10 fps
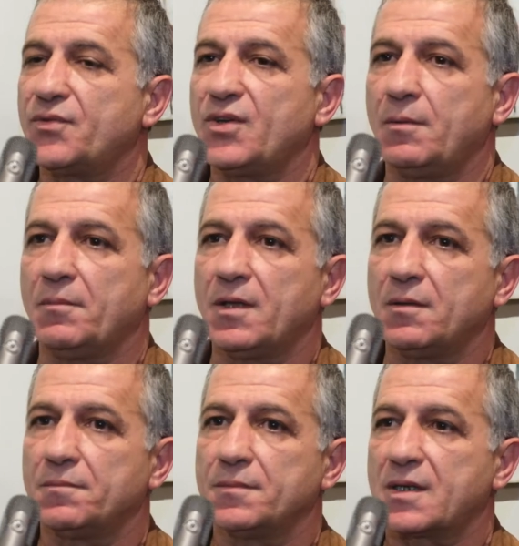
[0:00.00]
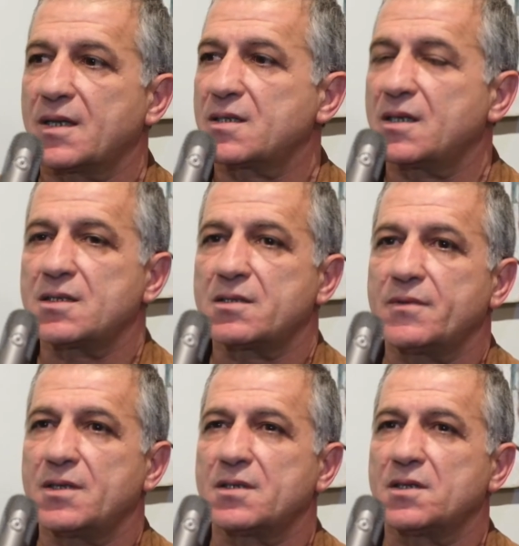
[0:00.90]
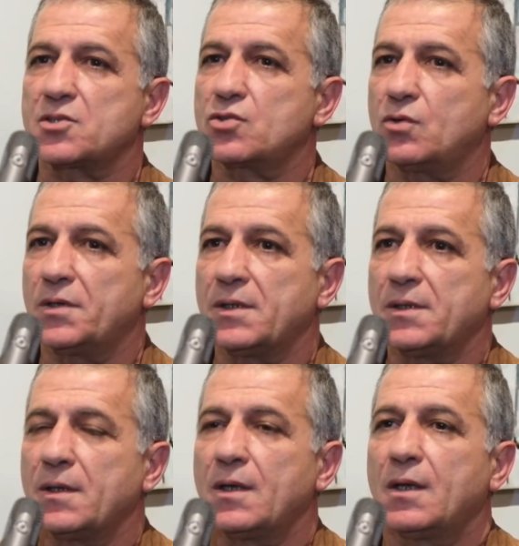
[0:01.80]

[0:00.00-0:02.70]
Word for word: фильмы, рассказывать истории